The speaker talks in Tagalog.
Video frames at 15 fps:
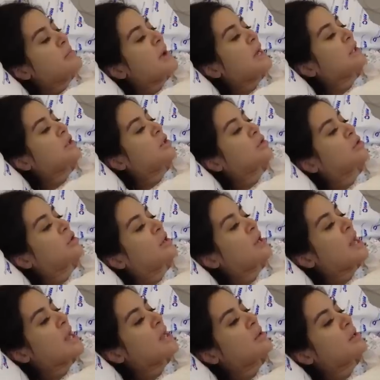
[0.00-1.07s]
Bakit doktora
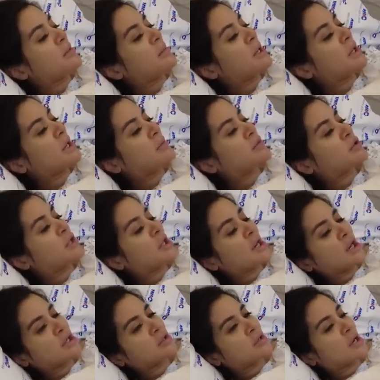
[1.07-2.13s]
ayaw niya mag-rapture
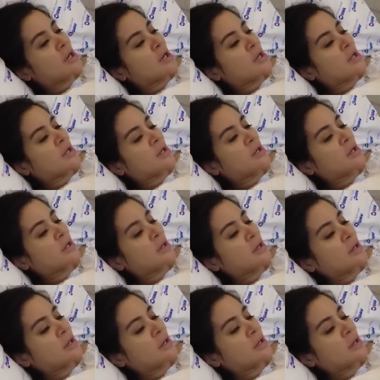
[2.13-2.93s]
naturally? Oo.